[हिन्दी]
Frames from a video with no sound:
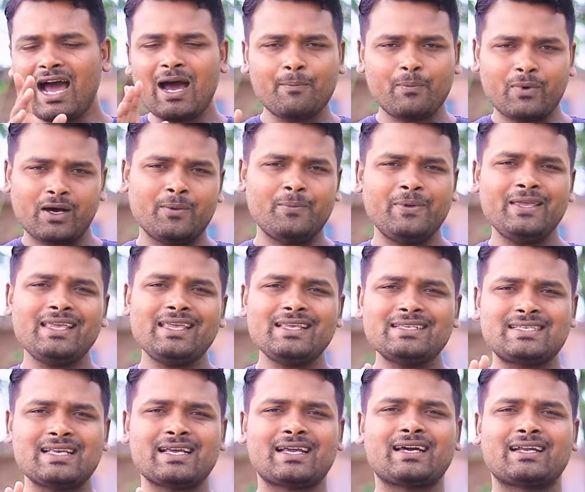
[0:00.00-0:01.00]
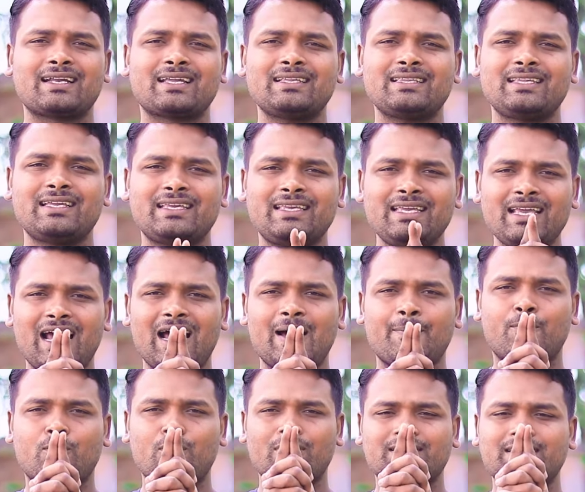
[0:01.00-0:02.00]
आप अभी इसे करके देखिए
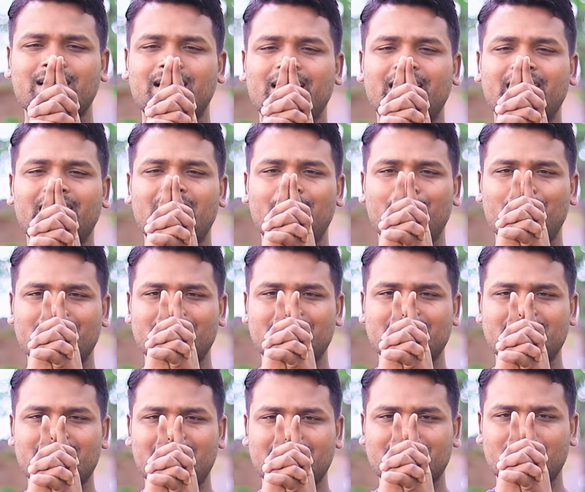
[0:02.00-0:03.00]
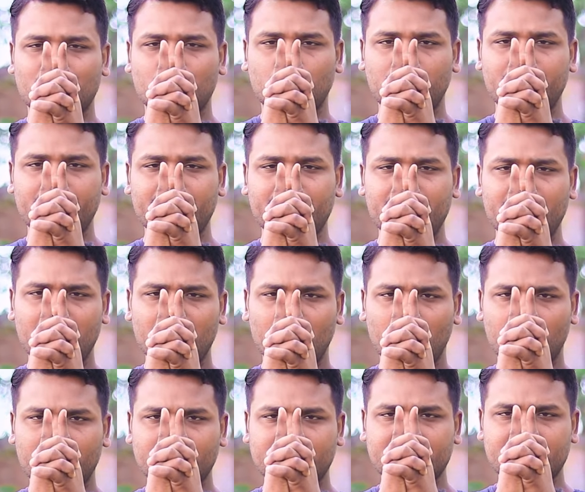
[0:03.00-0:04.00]
आपको अच्छा लगेगा बस इसे ऐसे खोलिए
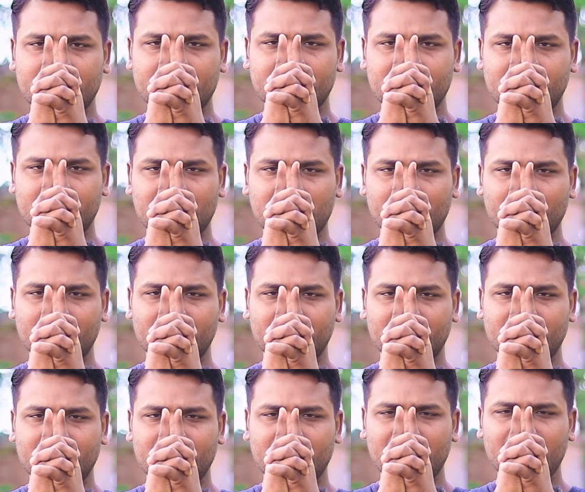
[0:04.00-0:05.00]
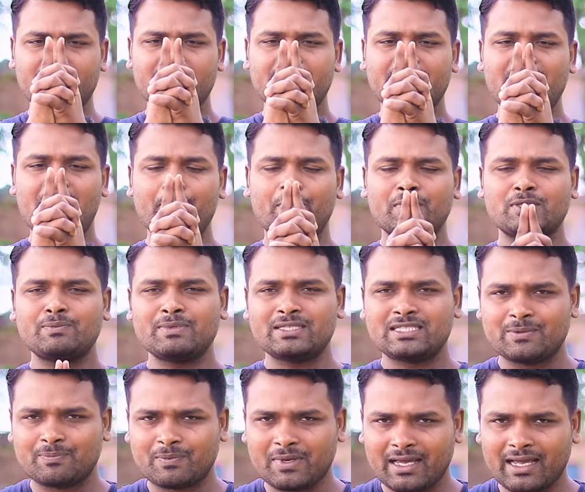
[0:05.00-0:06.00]
और इसके सेंटर में देखिए ये आपस में
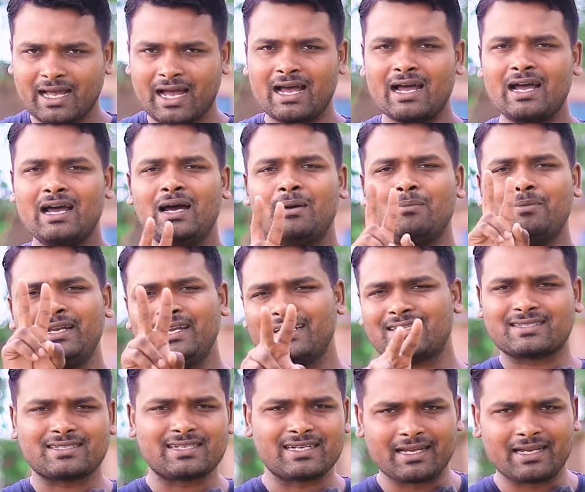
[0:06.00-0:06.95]
चिपकेगा अब नेक्स्ट